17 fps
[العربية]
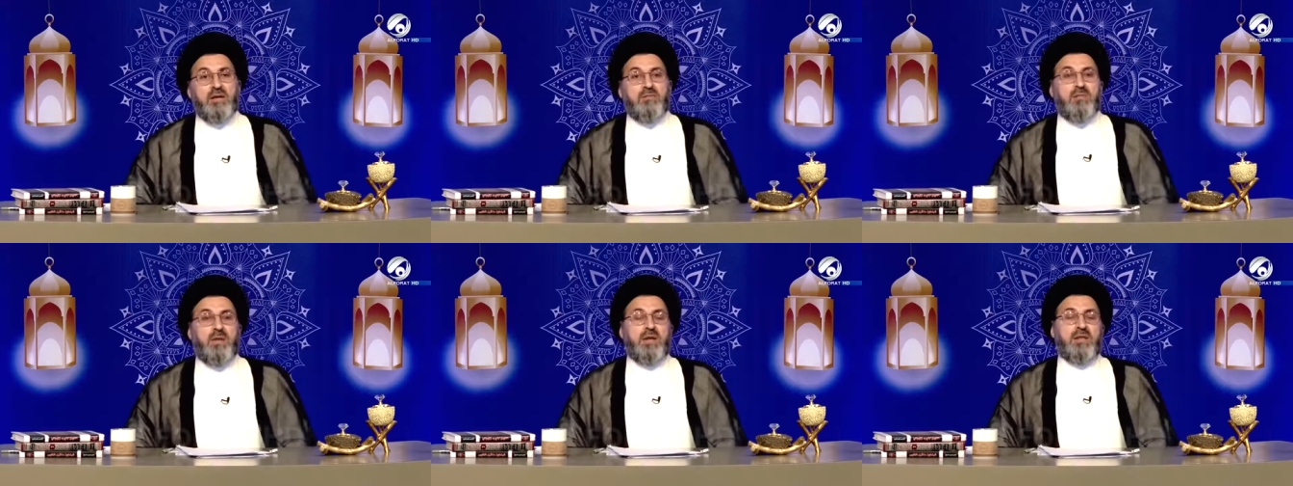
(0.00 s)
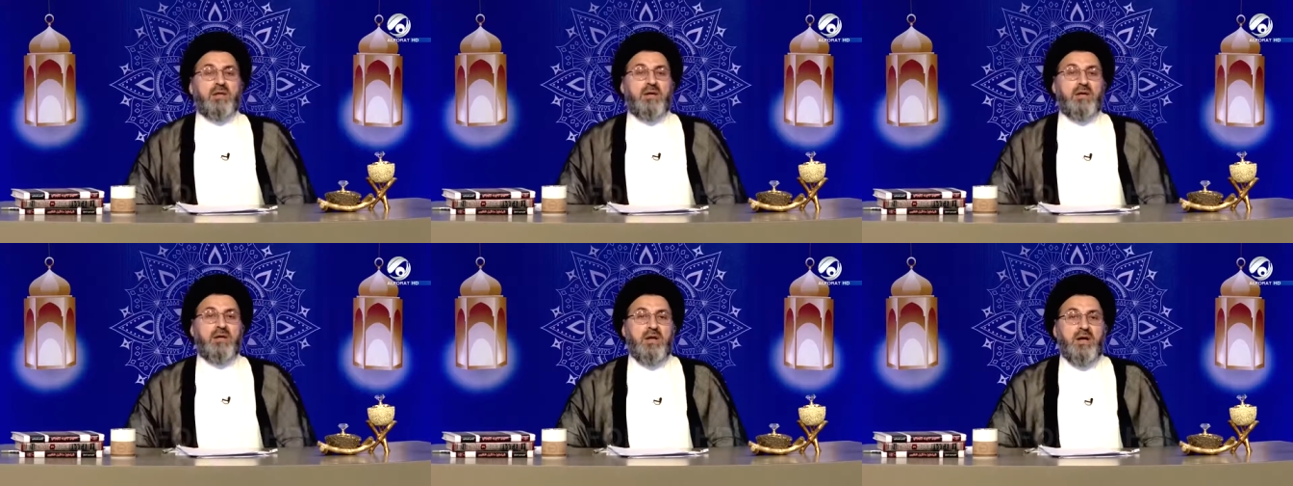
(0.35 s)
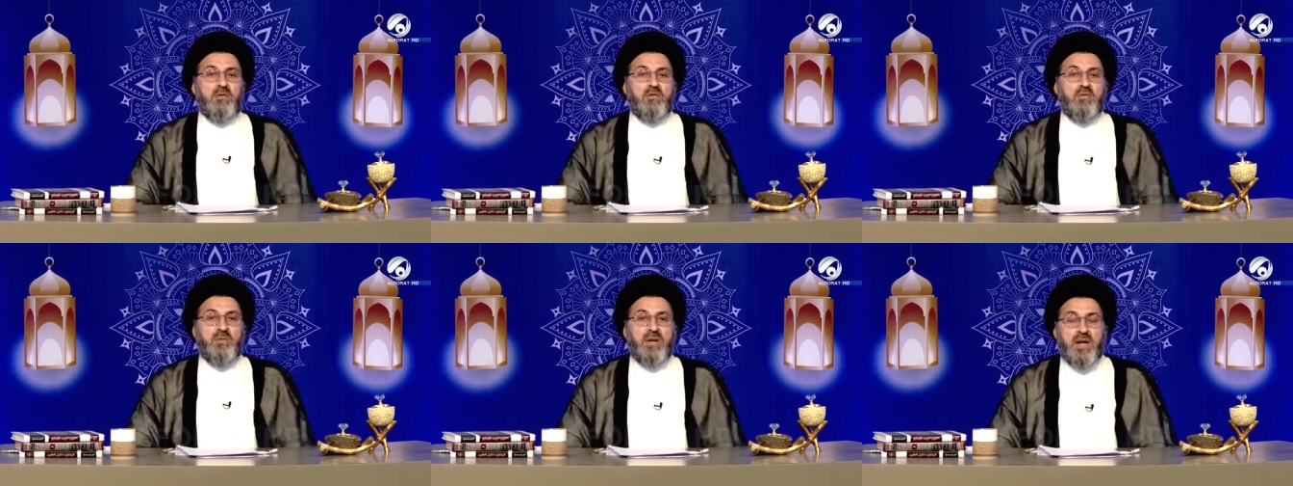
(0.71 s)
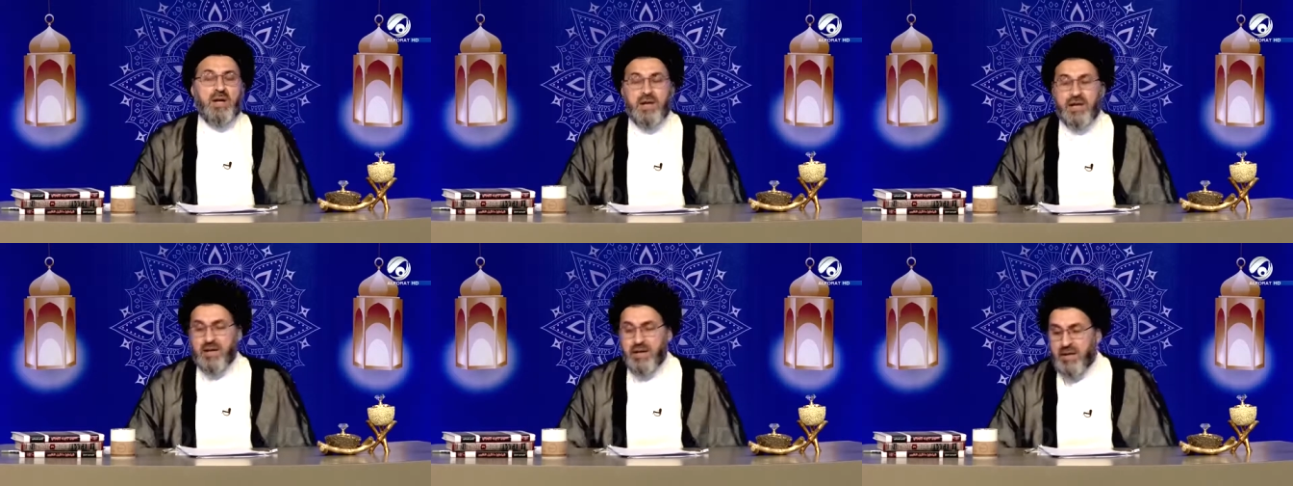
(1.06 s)
ماذا نحو من
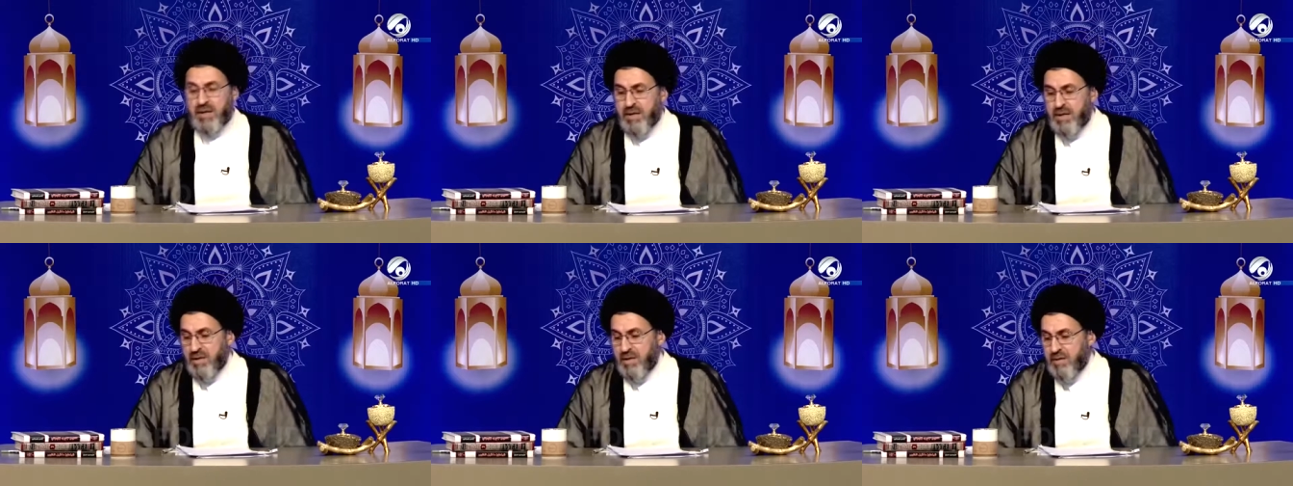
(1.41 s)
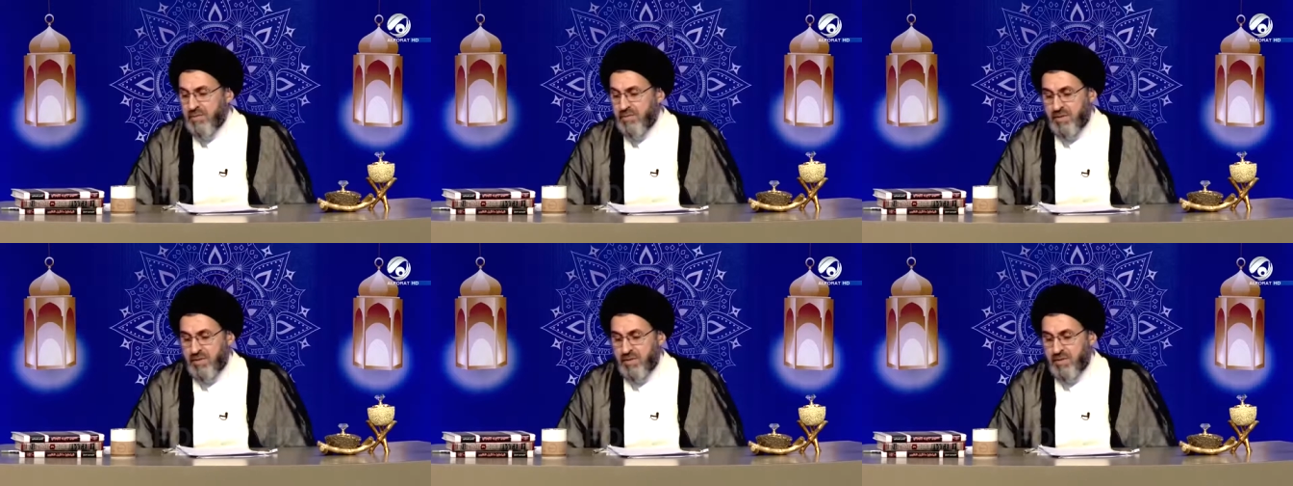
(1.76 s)
الخيانة في